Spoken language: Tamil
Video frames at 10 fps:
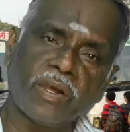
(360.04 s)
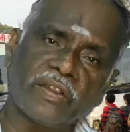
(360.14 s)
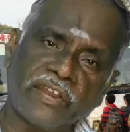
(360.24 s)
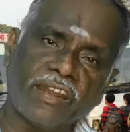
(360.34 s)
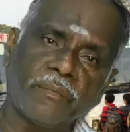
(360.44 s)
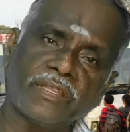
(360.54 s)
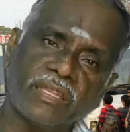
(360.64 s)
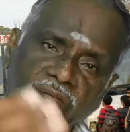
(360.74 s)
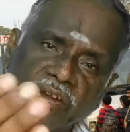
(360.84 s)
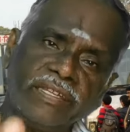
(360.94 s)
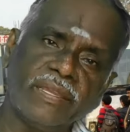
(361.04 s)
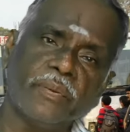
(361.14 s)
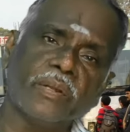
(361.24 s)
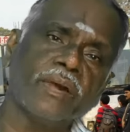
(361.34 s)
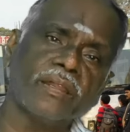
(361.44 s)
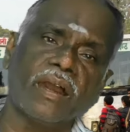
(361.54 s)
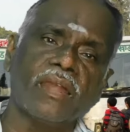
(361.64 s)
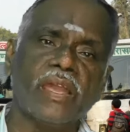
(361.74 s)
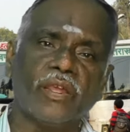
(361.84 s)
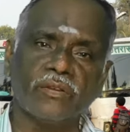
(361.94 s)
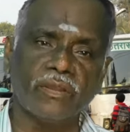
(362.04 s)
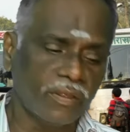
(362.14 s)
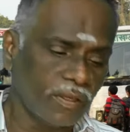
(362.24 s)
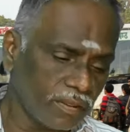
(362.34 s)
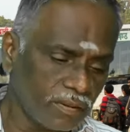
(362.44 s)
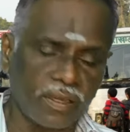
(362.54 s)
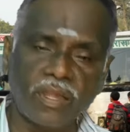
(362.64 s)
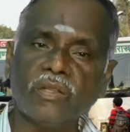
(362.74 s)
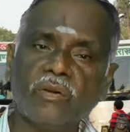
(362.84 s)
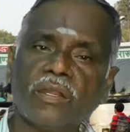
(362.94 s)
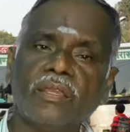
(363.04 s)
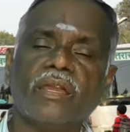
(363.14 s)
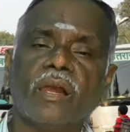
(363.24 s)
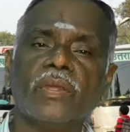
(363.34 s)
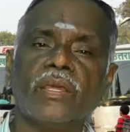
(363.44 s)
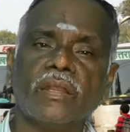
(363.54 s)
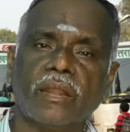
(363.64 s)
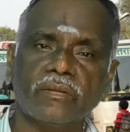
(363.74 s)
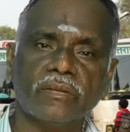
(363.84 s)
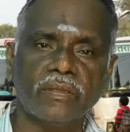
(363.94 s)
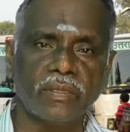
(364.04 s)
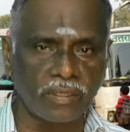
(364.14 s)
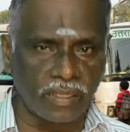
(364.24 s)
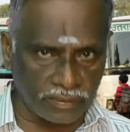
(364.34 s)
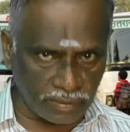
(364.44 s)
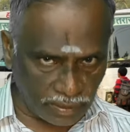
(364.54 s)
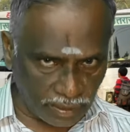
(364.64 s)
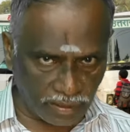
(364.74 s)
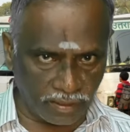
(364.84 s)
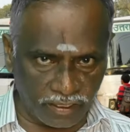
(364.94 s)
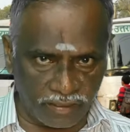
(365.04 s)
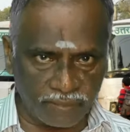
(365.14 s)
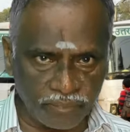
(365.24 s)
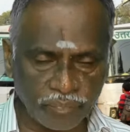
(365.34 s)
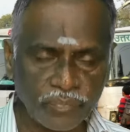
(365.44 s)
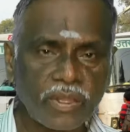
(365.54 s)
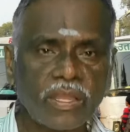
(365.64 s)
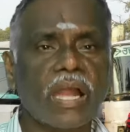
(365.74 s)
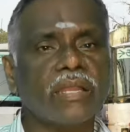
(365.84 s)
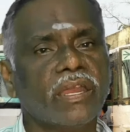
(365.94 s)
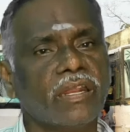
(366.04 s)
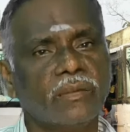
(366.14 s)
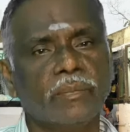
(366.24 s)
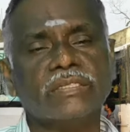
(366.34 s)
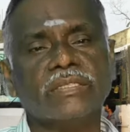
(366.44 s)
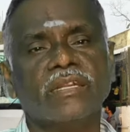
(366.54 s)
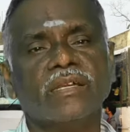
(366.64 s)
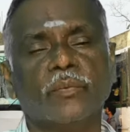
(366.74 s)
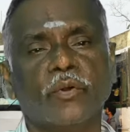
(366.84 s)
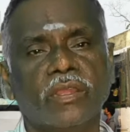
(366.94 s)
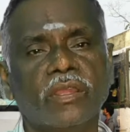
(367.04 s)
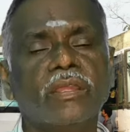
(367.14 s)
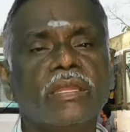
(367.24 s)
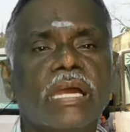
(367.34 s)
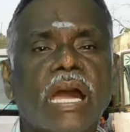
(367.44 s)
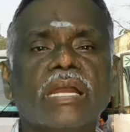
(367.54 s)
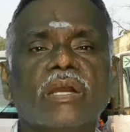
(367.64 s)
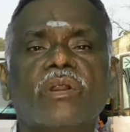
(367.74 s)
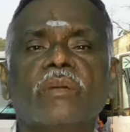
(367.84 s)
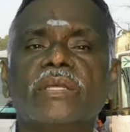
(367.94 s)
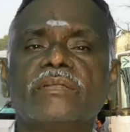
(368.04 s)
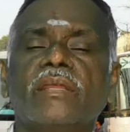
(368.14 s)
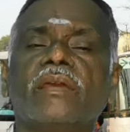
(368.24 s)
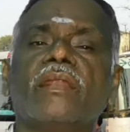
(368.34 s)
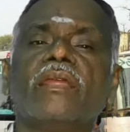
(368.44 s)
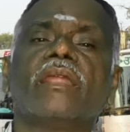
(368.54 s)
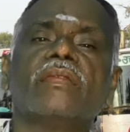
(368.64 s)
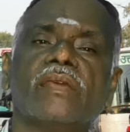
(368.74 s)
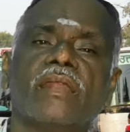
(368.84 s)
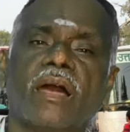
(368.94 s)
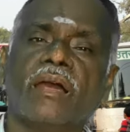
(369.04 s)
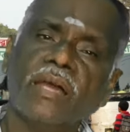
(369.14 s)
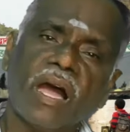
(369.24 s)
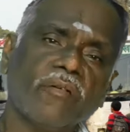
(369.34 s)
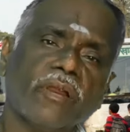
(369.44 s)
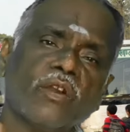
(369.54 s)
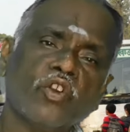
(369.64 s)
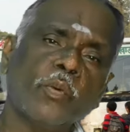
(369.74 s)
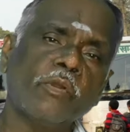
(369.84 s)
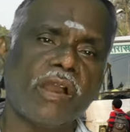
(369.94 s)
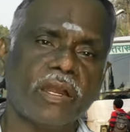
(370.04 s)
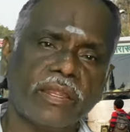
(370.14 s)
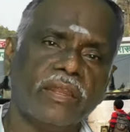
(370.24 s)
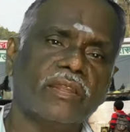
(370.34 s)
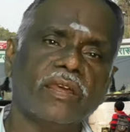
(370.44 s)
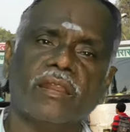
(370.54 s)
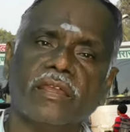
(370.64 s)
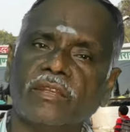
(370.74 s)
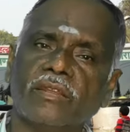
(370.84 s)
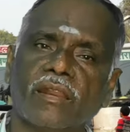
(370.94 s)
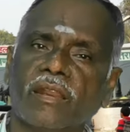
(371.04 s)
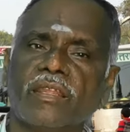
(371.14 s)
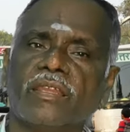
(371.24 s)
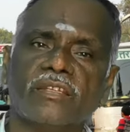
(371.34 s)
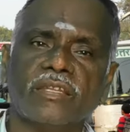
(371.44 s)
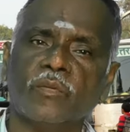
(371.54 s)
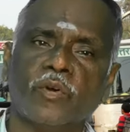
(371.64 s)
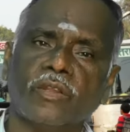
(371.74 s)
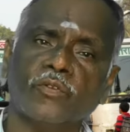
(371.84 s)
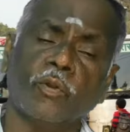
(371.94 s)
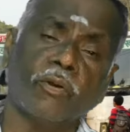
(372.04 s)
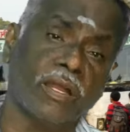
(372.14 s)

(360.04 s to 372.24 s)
பெரும்பாலும் ட்ரெயினில் பார்த்தீங்கன்னா வண்டியே பெரும்பாலும் காலியாயிரும் இந்த ஹல்துவானி அப்படிங்கிற இடத்துக்கு இடத்துல இறங்கி அங்கேருந்து பஸ் ஸ்டாண்டுக்கு போய் அங்கே உள்ள பஸ்ஸில் ஏறி நீங்கள் என்ன செய்யலாம் அவங்களே கூப்பிடுவாங்க நைனிட்டால் நைனிட்டால் ராணி கேட்டால் மோரான்னு